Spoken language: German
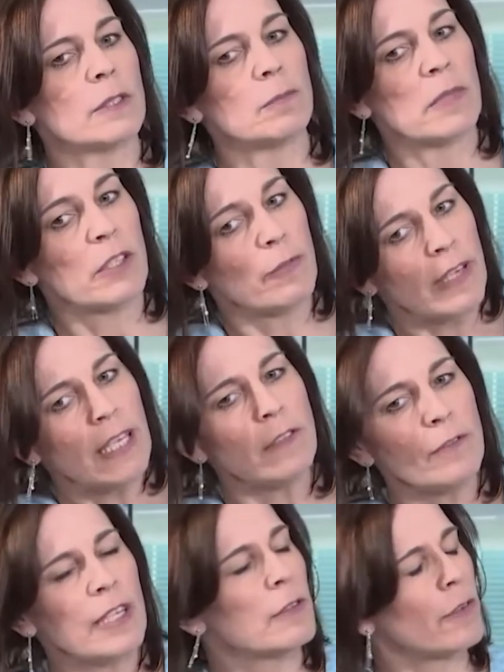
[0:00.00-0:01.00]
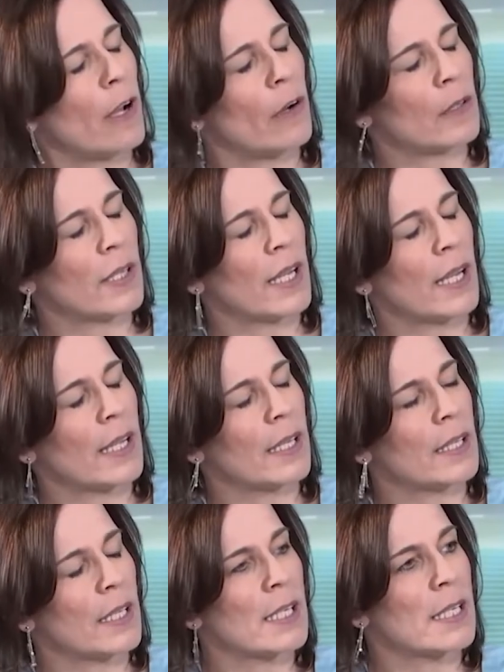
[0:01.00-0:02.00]
äh, mit vielen, vielen Frauen
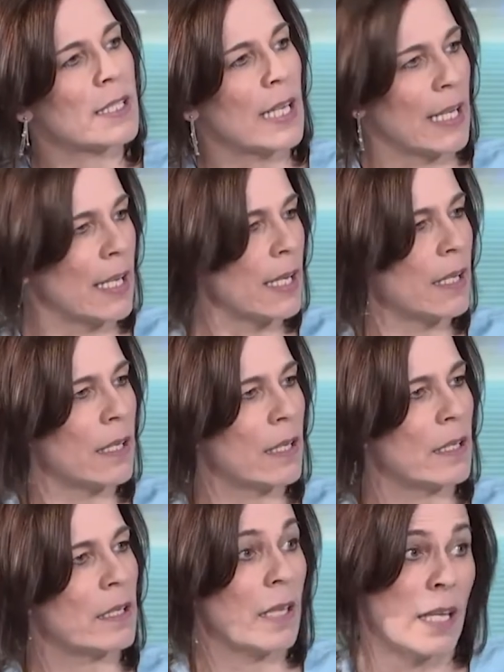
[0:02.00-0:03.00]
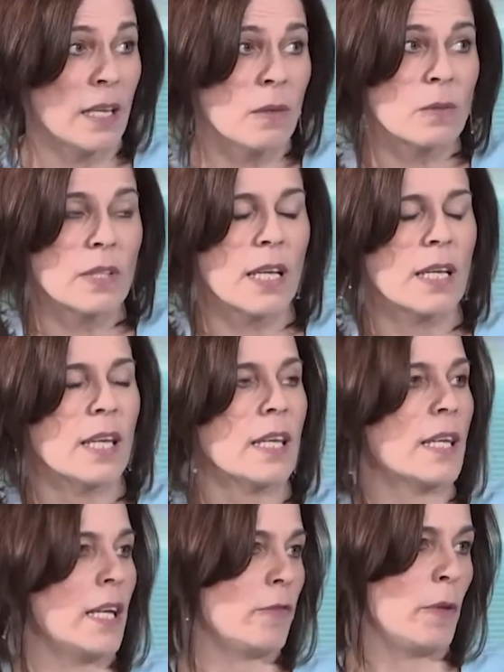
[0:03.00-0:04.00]
geredet, denen es ähnlich ging und
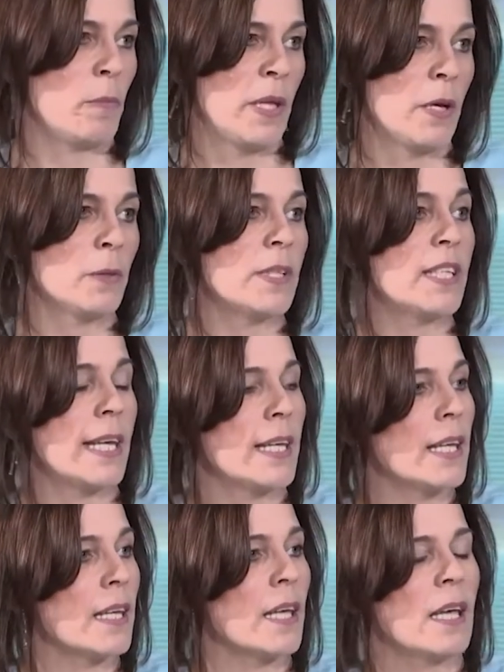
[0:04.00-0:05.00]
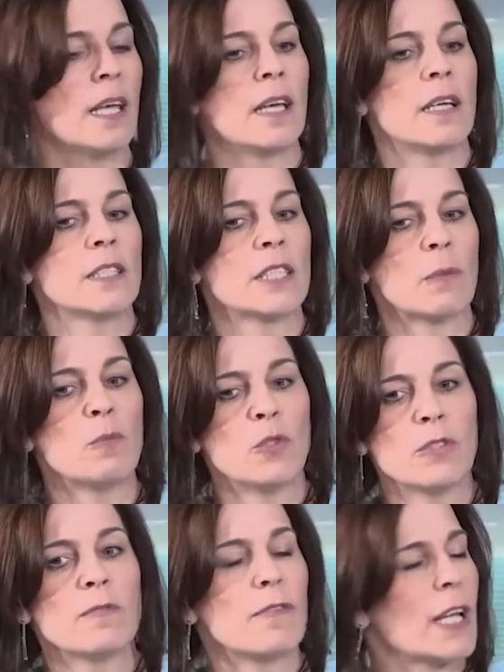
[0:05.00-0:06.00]
ähnlich geht wie mir. Und da denke ich, da
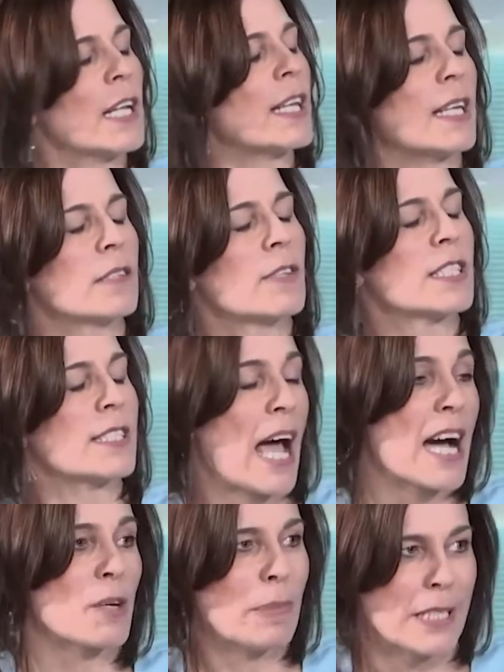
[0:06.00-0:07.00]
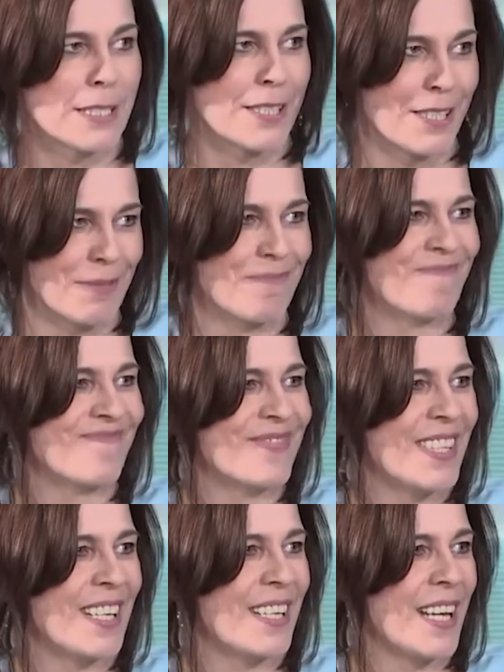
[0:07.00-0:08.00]
müssen wir wirklich etwas nachbessern.
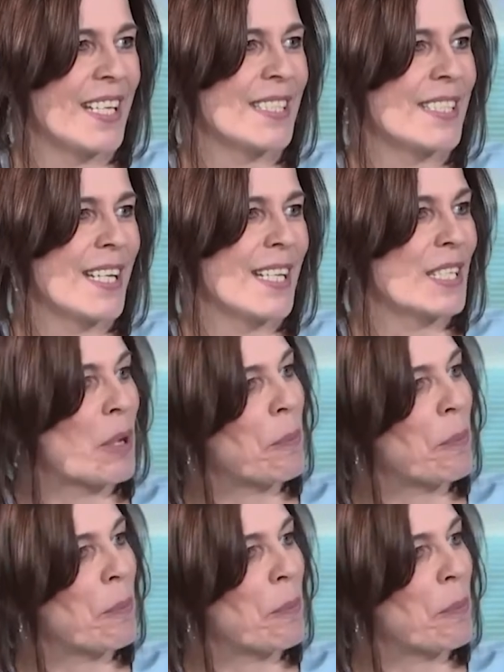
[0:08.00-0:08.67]
Aber